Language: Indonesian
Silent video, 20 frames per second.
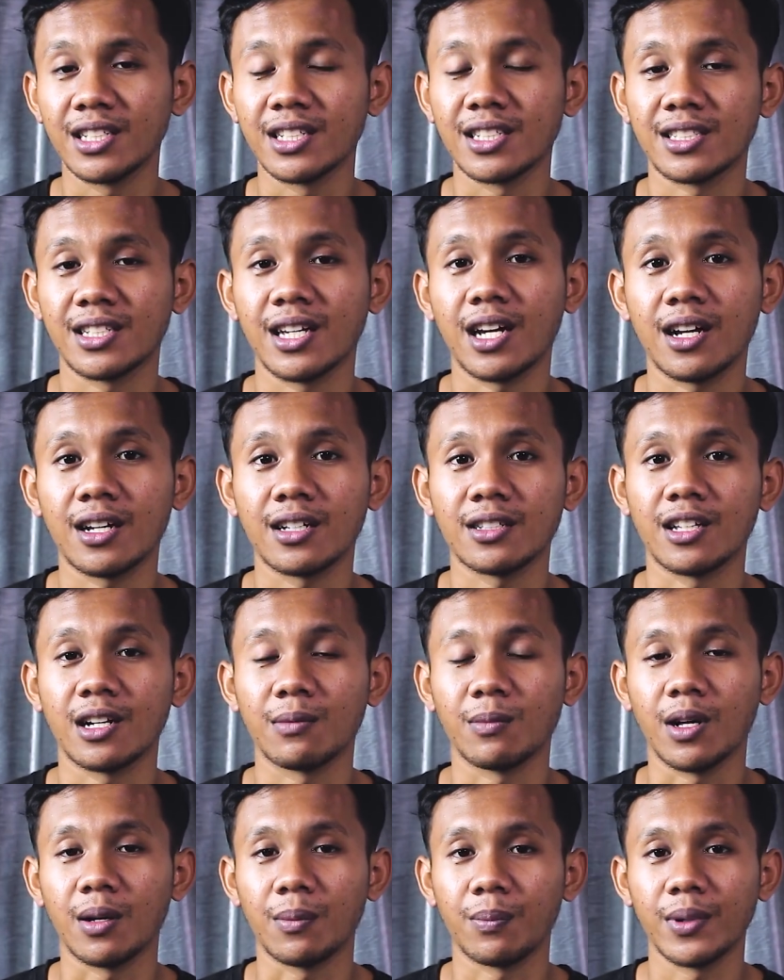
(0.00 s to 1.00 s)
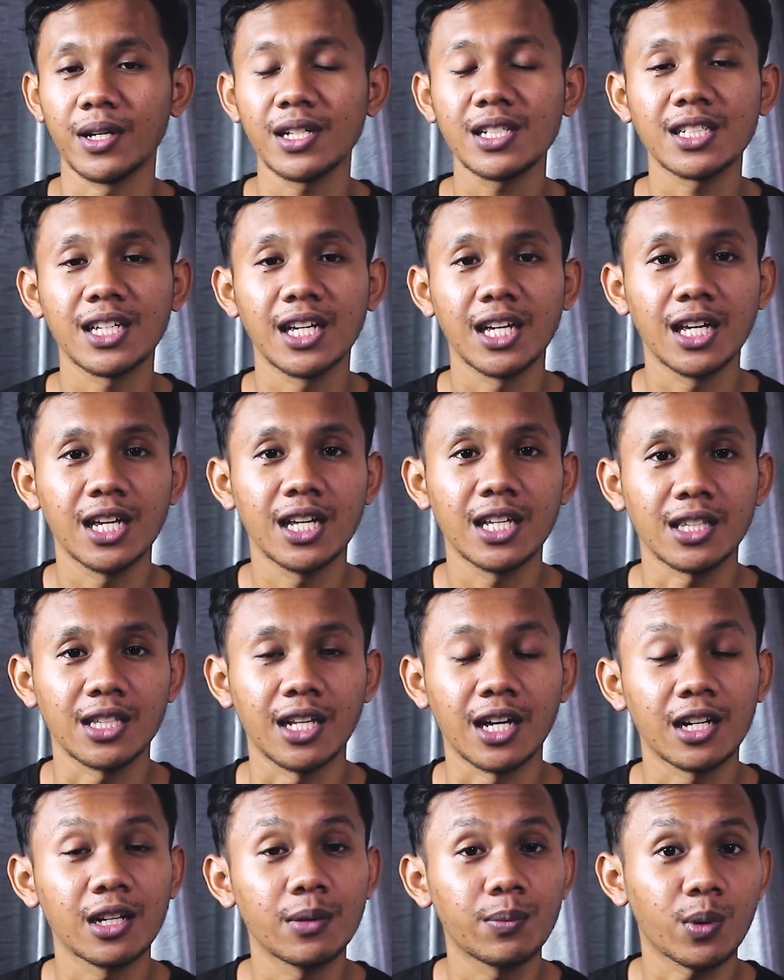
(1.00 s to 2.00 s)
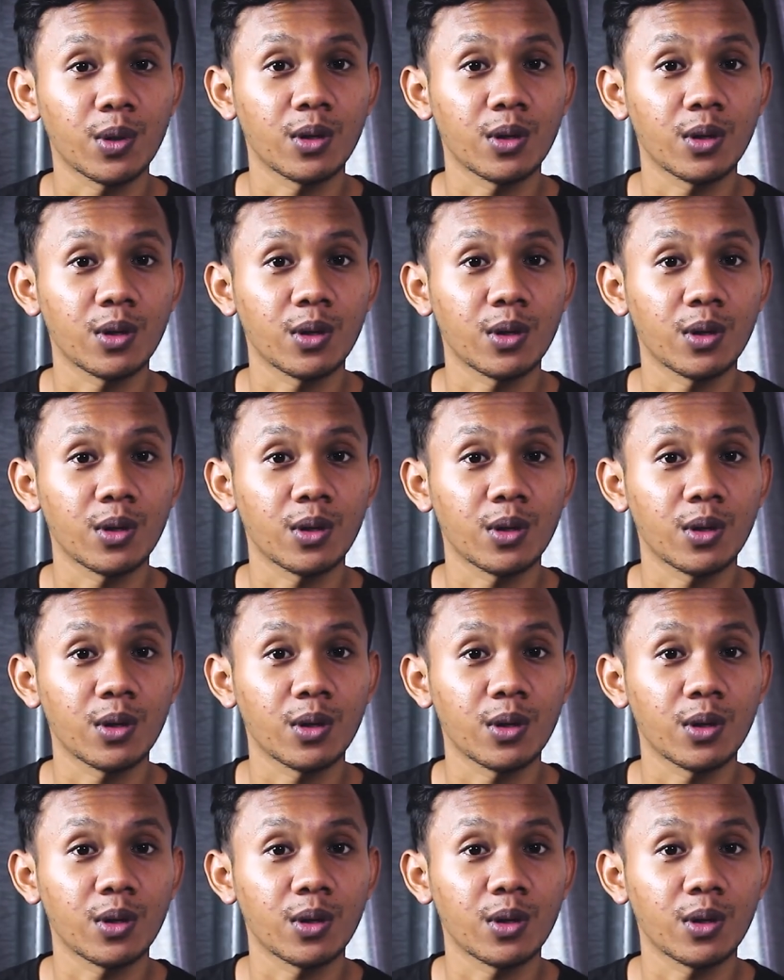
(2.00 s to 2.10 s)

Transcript: sisa thermal paste dari